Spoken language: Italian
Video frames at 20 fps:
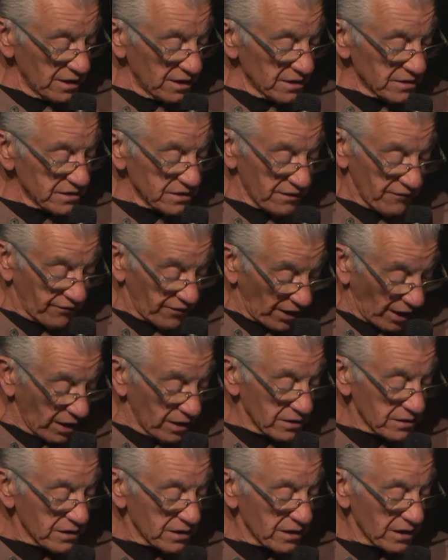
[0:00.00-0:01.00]
si
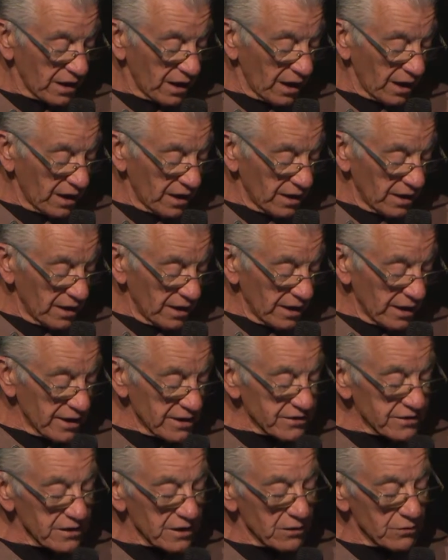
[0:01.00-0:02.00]
franca e
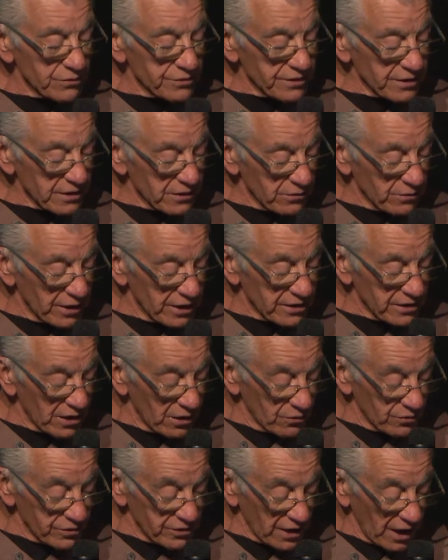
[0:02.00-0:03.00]
si continua di
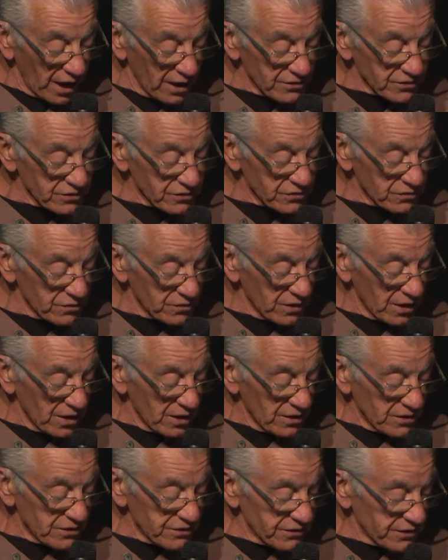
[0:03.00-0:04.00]
audiasso
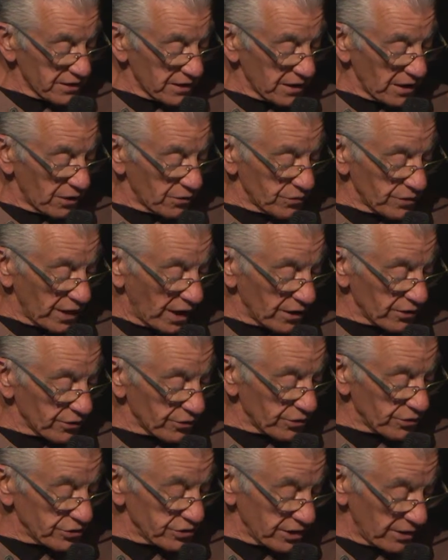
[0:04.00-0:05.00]
sino a una
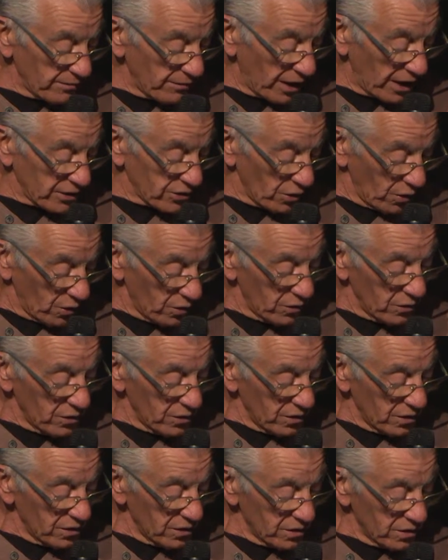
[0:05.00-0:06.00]
croce maiò,
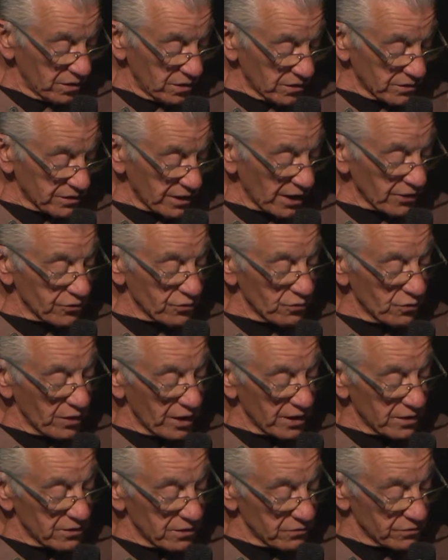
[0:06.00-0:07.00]
da dove
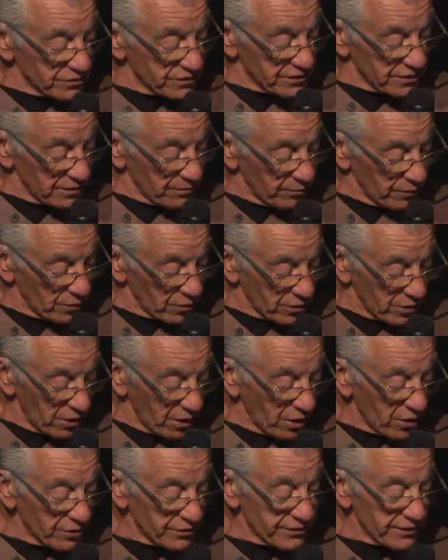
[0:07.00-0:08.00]
l'usibo
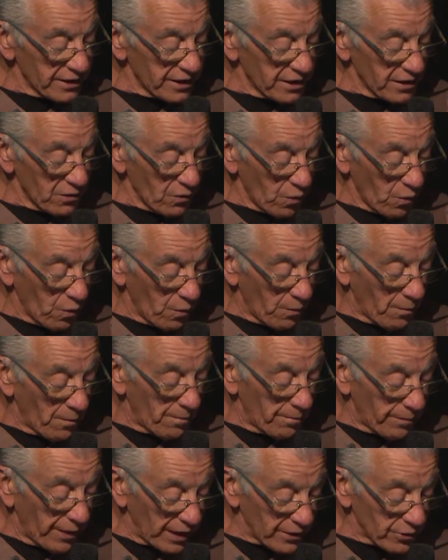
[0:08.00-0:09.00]
gode un
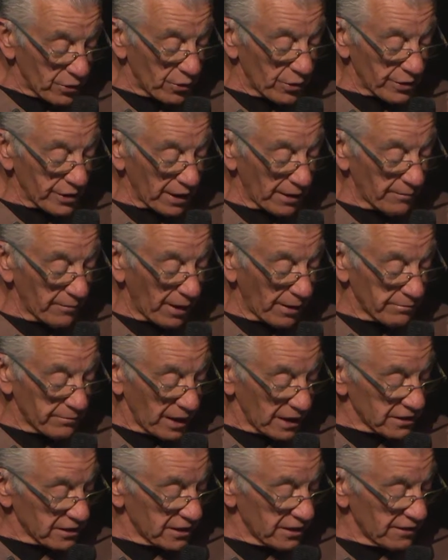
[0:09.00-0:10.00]
panorama
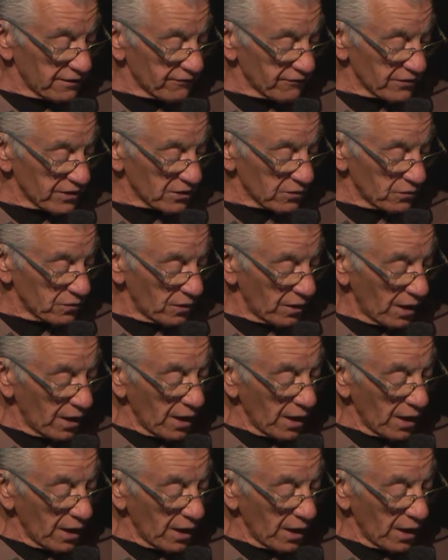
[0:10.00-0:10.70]
magnifico